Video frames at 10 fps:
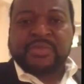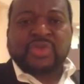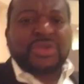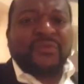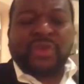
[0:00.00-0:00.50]

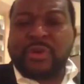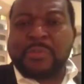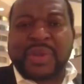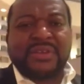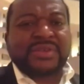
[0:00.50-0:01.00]
Nous
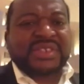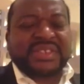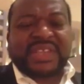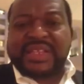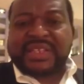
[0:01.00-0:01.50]
envoyons près de
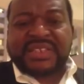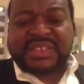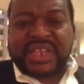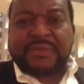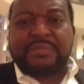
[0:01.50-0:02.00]
4 à
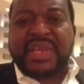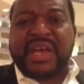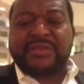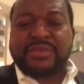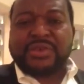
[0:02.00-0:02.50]
5
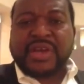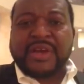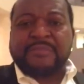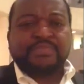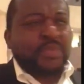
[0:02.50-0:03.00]
milliards de dollars.